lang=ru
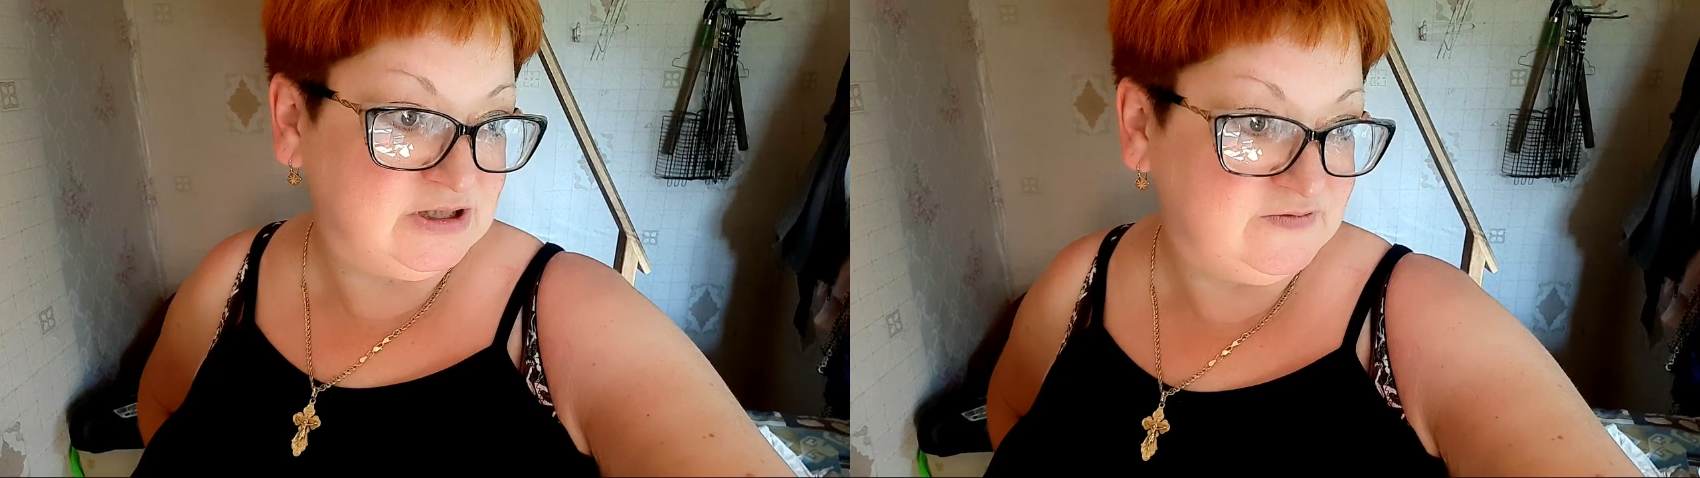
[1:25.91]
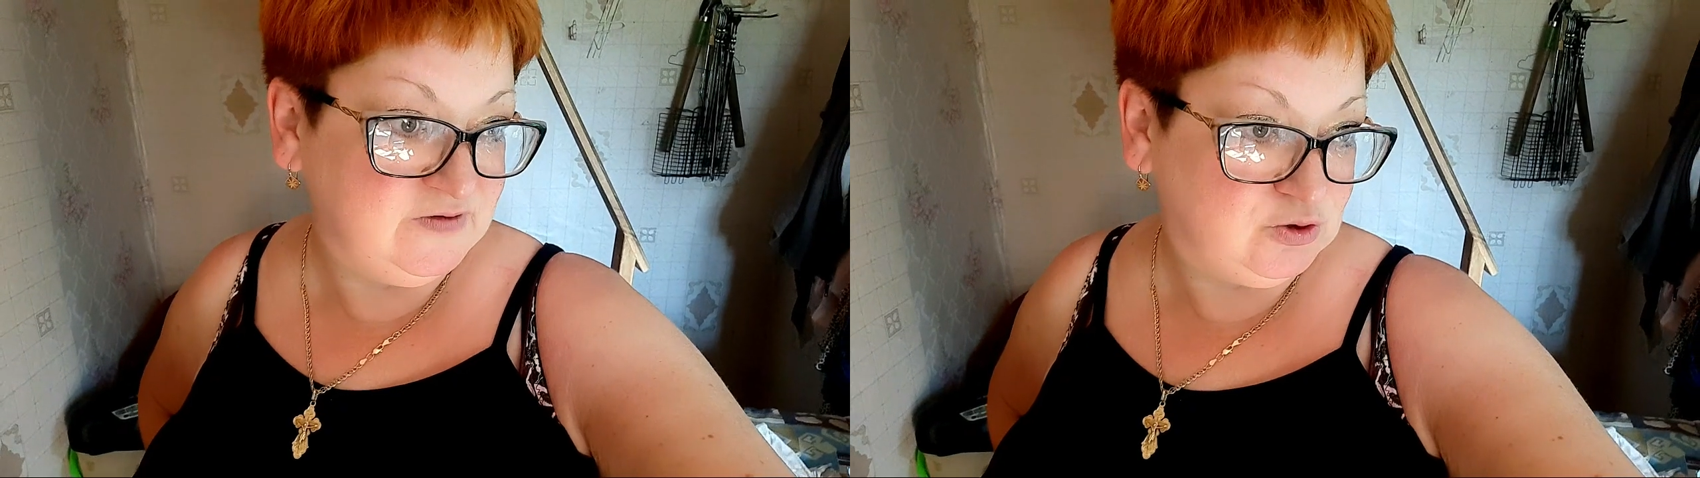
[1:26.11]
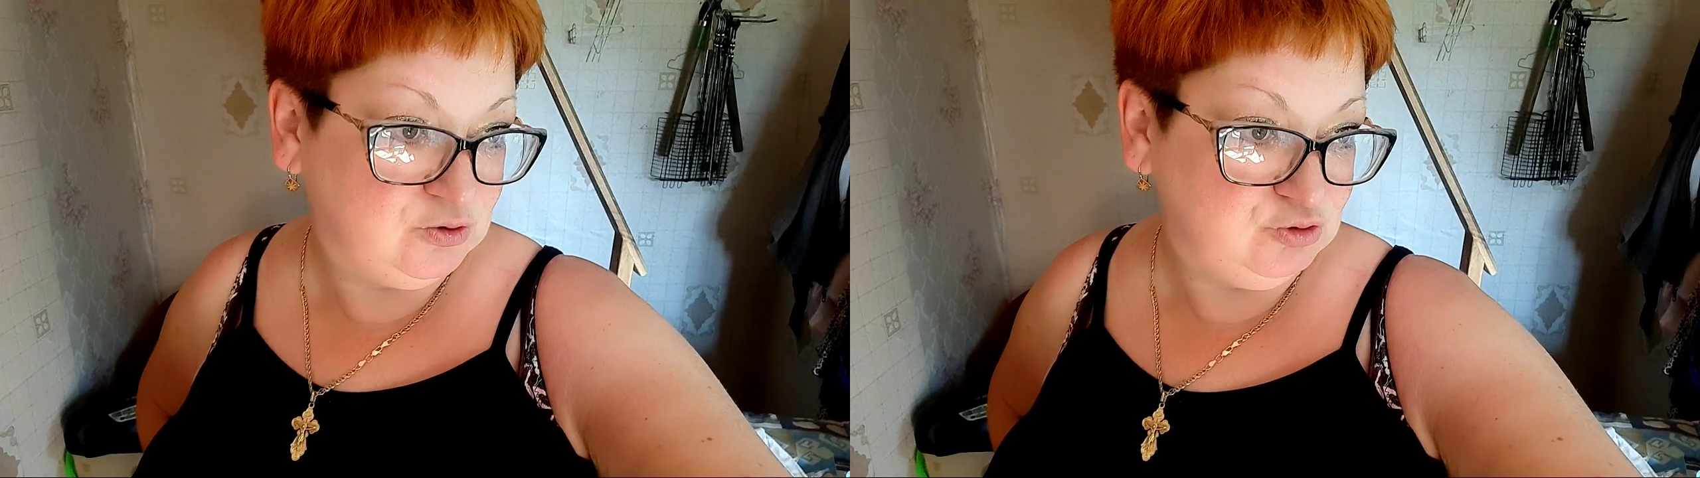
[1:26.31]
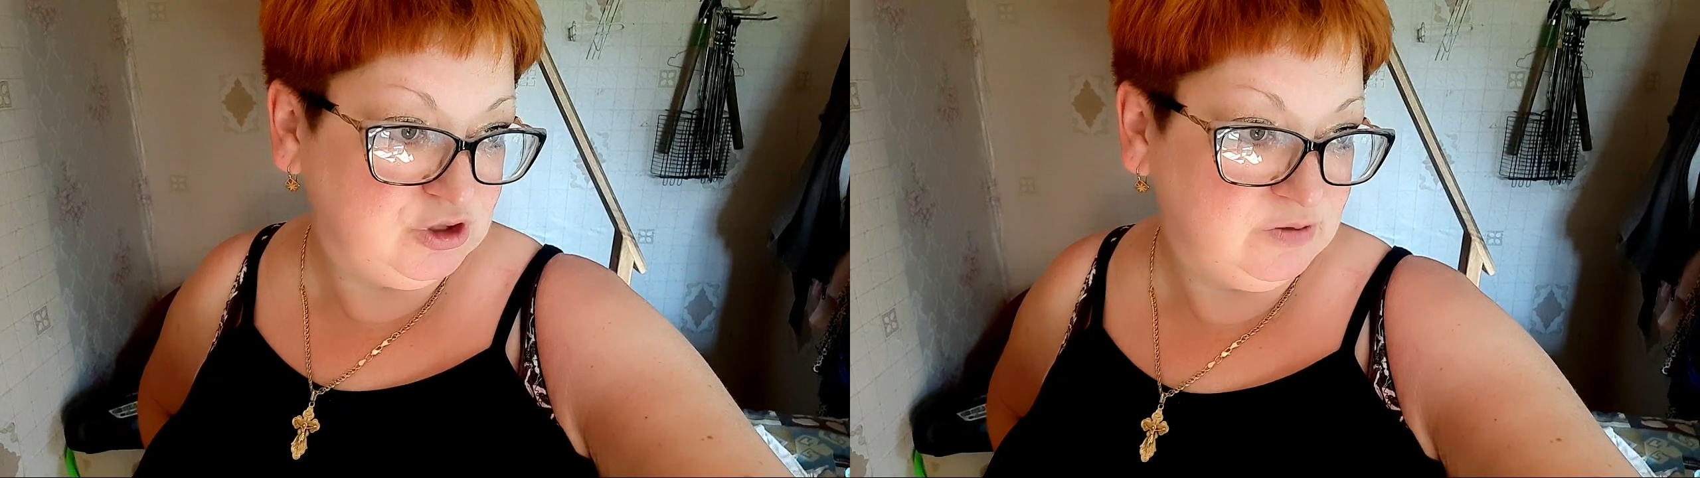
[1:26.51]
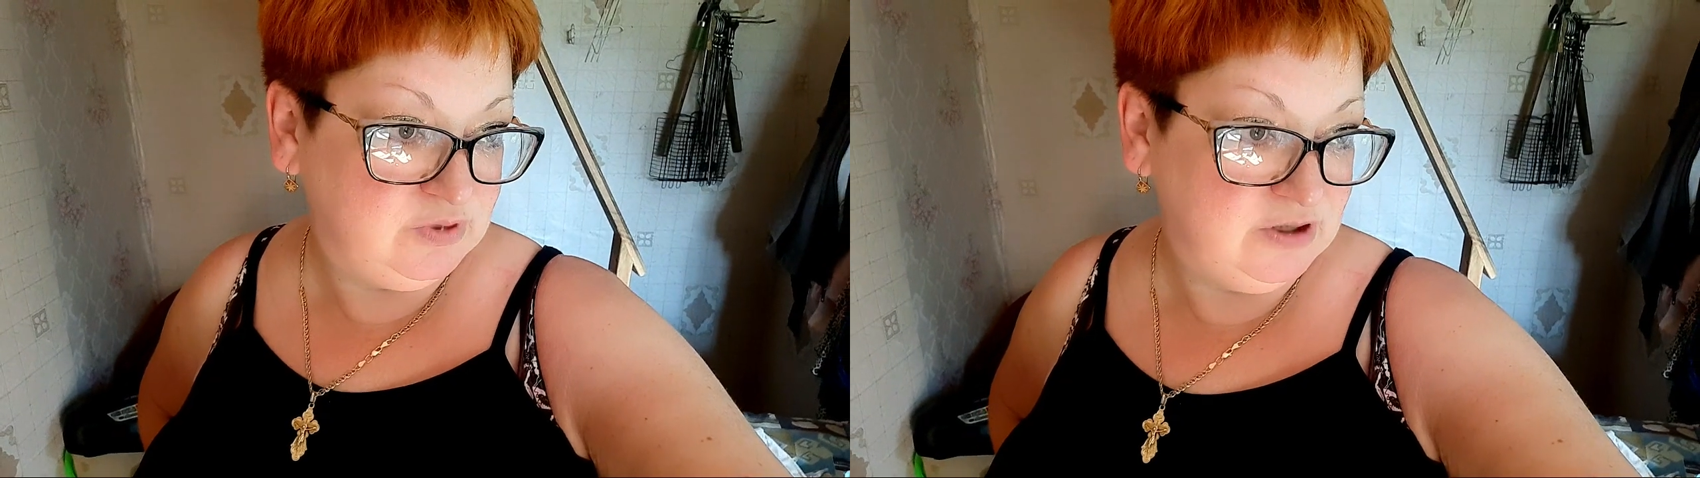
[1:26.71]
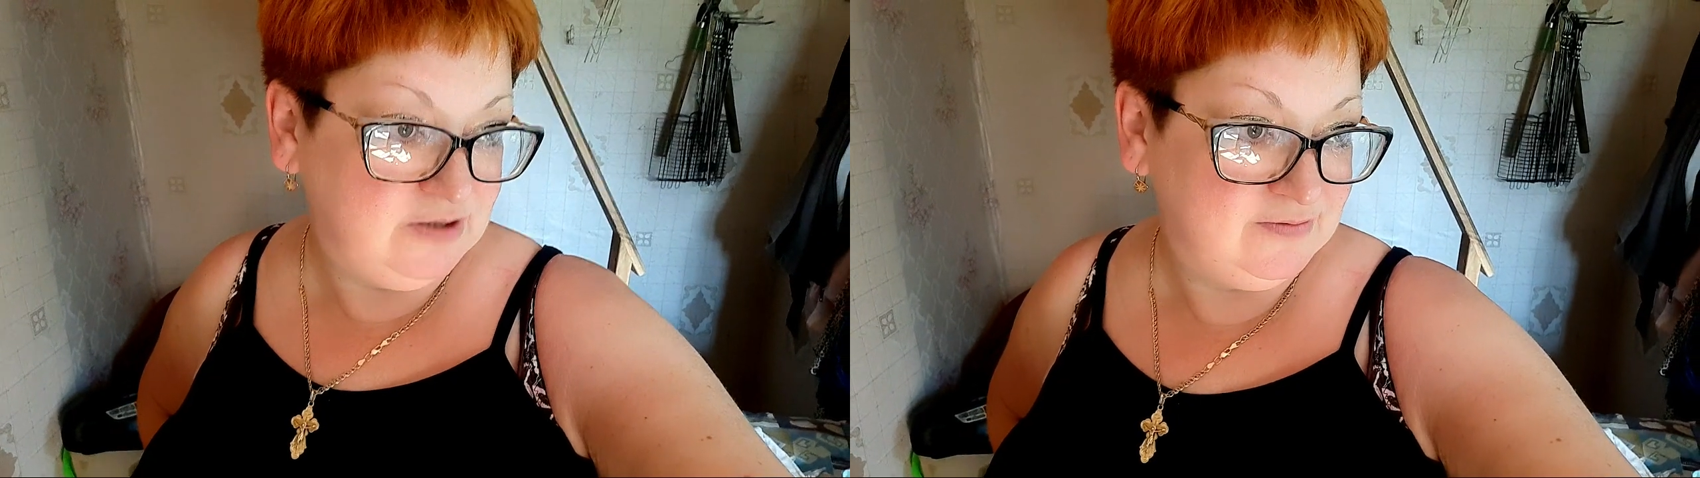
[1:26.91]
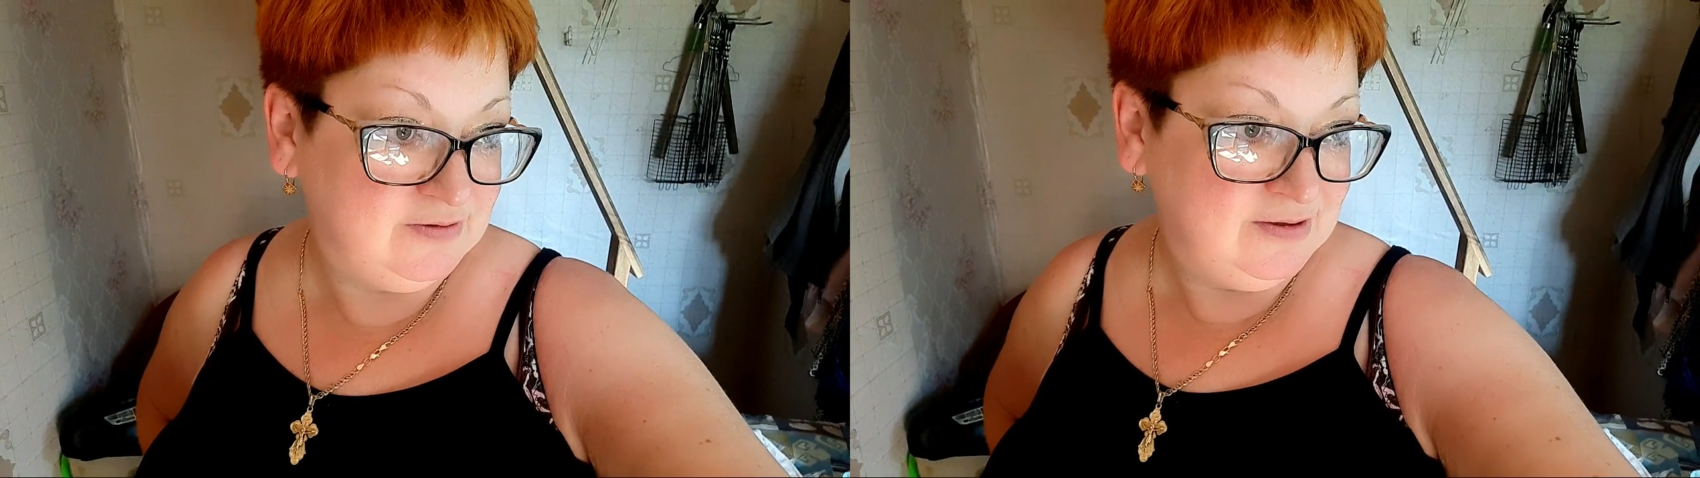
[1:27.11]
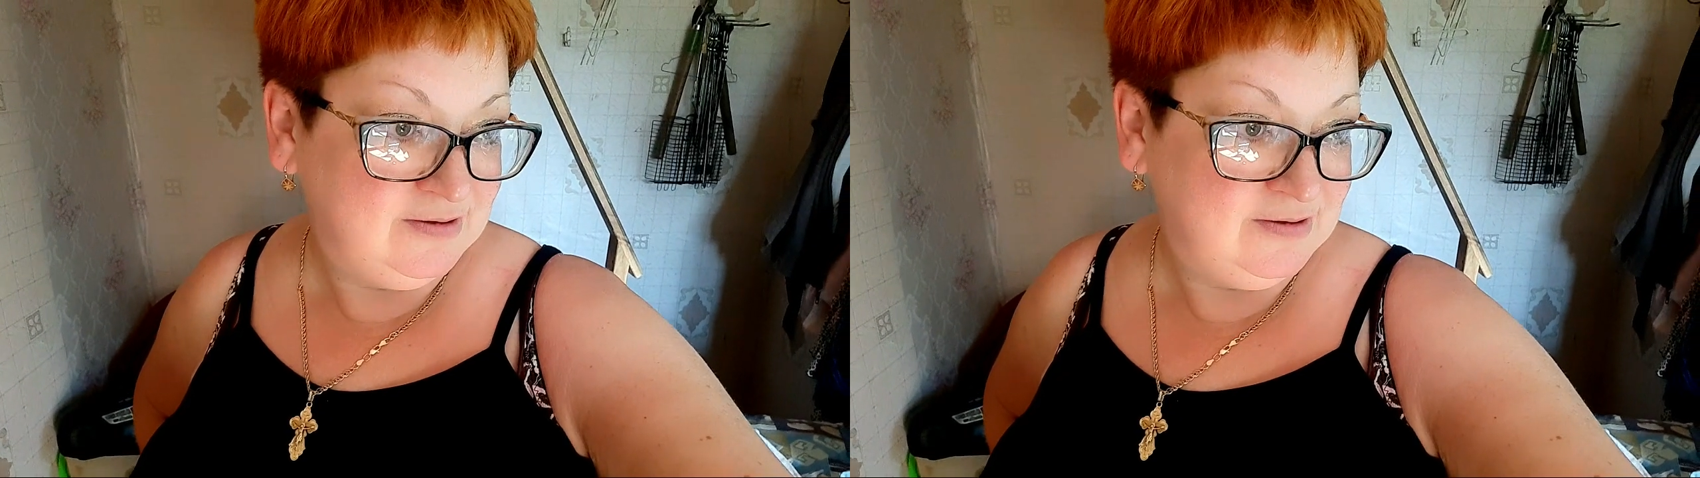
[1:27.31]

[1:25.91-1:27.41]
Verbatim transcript: Светкой у тебя были.